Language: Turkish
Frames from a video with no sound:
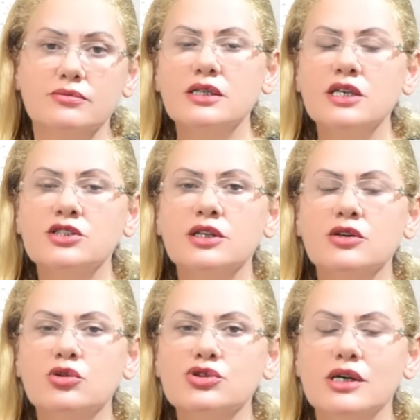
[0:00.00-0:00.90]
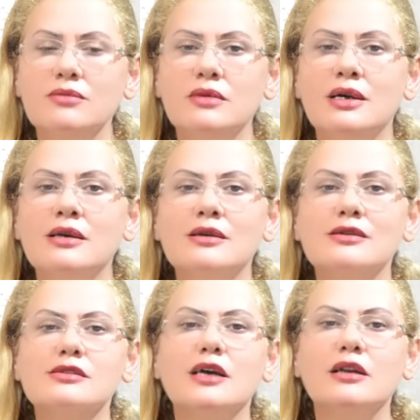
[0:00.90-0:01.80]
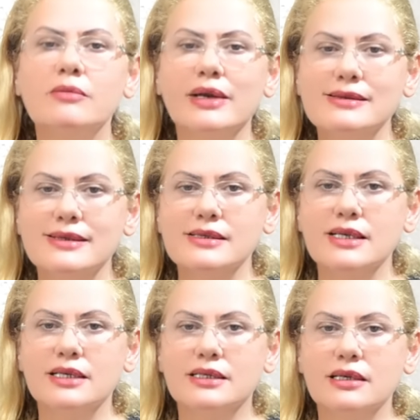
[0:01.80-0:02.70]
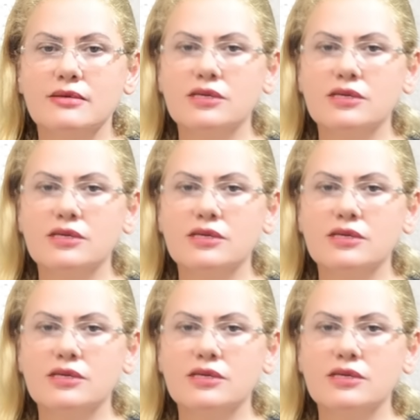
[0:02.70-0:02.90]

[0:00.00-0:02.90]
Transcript: Keşke kocam sana benzeseydi.